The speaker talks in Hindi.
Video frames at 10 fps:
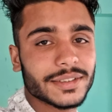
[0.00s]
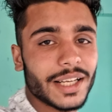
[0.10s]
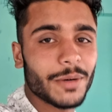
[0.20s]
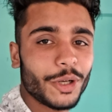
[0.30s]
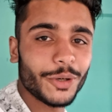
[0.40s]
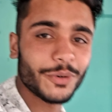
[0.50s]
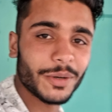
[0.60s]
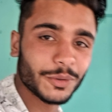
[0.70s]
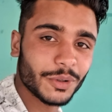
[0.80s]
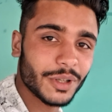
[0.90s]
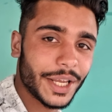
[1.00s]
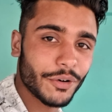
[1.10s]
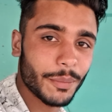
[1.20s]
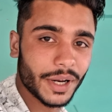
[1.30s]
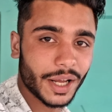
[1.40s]
अस्सलाम वालेकुम रहमतुल्लाहि
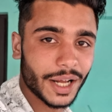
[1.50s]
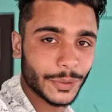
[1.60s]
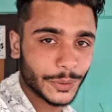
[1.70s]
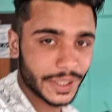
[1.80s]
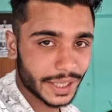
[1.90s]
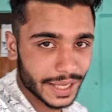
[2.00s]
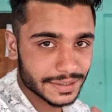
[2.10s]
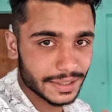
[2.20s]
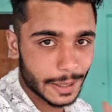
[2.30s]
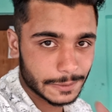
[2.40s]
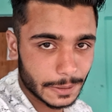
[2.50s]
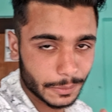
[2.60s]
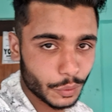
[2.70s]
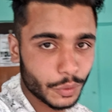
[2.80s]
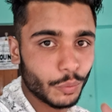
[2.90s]
व बरकातहू तो कैसे आप सब
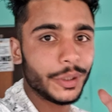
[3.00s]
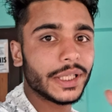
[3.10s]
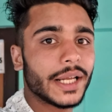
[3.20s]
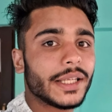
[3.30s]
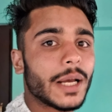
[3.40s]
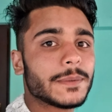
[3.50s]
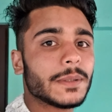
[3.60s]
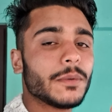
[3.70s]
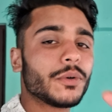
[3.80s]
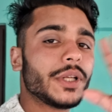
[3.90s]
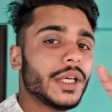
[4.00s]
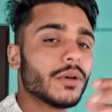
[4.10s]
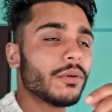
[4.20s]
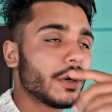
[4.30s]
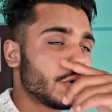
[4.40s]
लोग उम्मीद करते हैं आप सब लोग
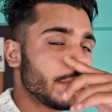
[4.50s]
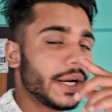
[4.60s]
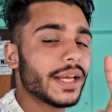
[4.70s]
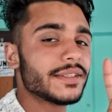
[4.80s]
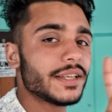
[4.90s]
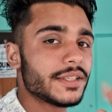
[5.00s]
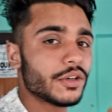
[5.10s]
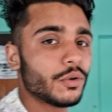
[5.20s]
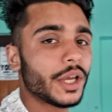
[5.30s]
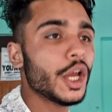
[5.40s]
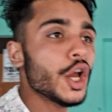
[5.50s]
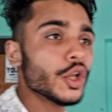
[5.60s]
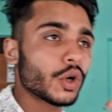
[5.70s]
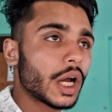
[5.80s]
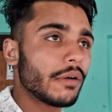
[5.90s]
ठीक होंगे और बड़े अच्छे से होंगे
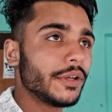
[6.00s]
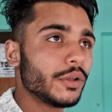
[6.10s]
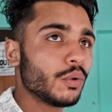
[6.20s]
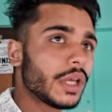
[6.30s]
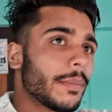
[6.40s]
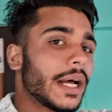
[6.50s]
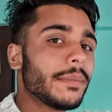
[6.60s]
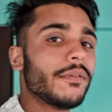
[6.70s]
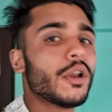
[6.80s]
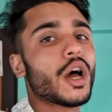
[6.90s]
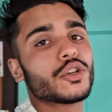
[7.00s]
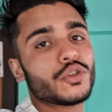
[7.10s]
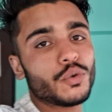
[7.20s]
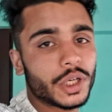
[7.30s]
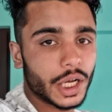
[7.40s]
तो काफी दिनों के बाद मैं व्लॉग
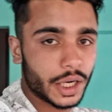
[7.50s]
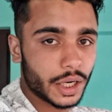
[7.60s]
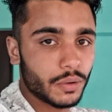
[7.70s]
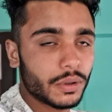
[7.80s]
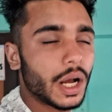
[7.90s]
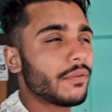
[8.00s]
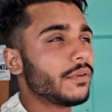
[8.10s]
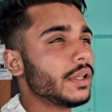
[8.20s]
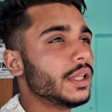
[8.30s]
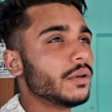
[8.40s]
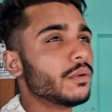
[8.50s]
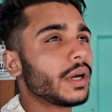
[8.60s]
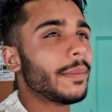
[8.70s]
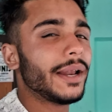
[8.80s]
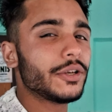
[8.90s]
शूट कर रहा हूँ काफी दिन हो
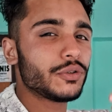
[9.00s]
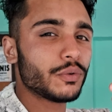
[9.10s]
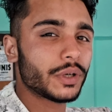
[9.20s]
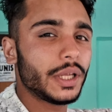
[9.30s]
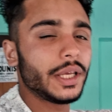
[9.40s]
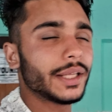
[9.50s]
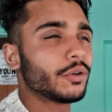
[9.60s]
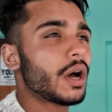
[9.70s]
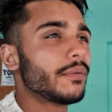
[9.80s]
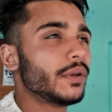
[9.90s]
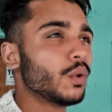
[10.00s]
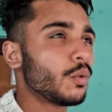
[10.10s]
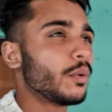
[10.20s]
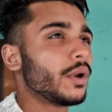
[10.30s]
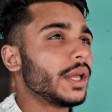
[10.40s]
गए मैंने शूट नहीं किया तो काफी
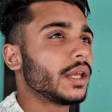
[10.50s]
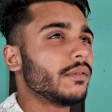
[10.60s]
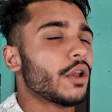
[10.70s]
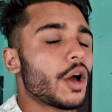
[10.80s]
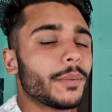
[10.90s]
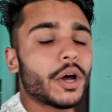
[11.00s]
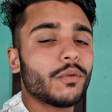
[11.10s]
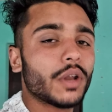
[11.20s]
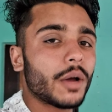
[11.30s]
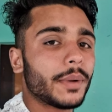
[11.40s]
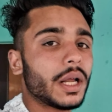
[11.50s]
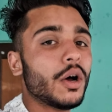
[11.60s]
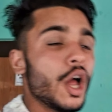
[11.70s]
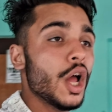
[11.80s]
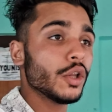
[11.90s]
लोग बोल रहे कि व्लॉग बनाओ व्लॉग
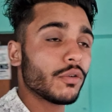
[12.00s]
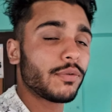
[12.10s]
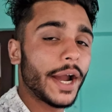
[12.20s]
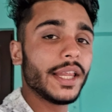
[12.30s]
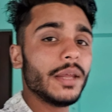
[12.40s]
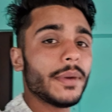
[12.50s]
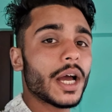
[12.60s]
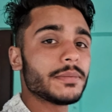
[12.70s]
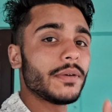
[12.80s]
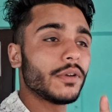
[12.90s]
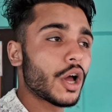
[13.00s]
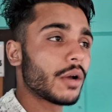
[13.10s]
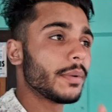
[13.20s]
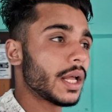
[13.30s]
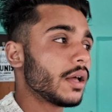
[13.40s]
बनाओ तो फाइनली मैं आज मैं
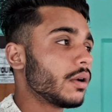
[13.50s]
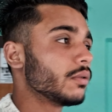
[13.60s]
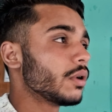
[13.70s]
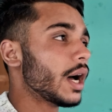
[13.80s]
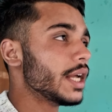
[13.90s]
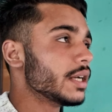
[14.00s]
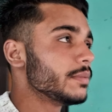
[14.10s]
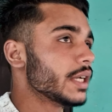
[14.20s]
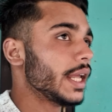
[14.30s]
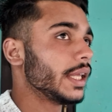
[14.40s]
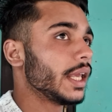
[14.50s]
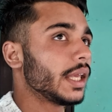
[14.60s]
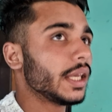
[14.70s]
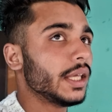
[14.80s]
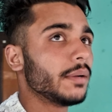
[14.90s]
व्लॉग बना रहा हूँ तो आज हम जाएंगे
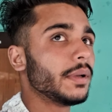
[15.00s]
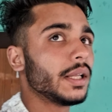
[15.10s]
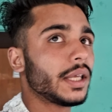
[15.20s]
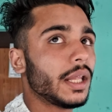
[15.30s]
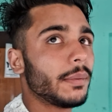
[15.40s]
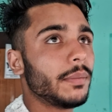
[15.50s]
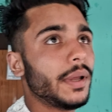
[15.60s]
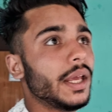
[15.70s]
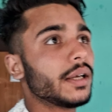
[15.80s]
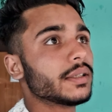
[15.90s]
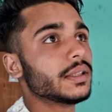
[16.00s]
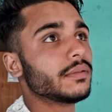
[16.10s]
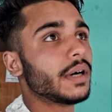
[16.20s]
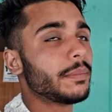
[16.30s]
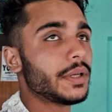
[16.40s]
कीरबल कीरबल में एक
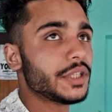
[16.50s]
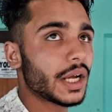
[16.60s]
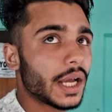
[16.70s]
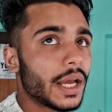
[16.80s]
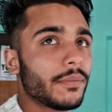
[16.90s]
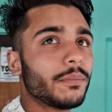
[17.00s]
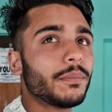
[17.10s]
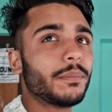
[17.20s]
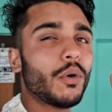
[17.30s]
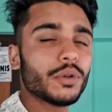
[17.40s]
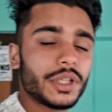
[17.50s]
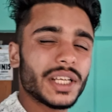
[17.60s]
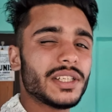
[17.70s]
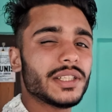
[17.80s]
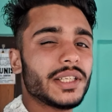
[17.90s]
वहाँ पे जगह है बहुत ही
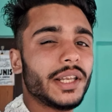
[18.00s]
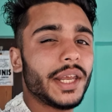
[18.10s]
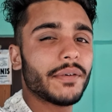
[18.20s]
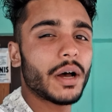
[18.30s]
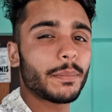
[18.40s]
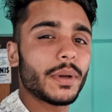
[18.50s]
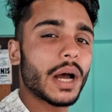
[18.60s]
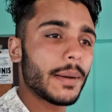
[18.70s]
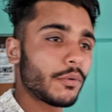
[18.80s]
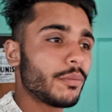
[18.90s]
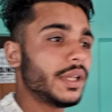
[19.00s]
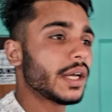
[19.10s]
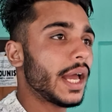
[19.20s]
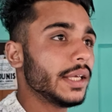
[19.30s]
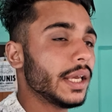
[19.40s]
अच्छी सीनरी है वहाँ पे आपको भी
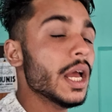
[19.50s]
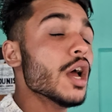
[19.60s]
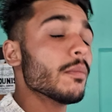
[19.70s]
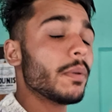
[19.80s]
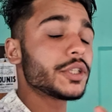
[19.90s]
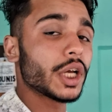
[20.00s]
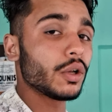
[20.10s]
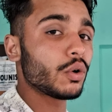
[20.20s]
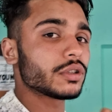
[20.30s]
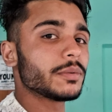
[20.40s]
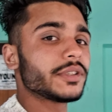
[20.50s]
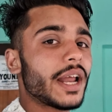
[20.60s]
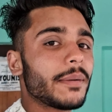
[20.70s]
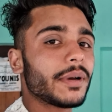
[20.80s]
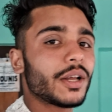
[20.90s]
दिखाएंगे बस चैनल को सब्सक्राइब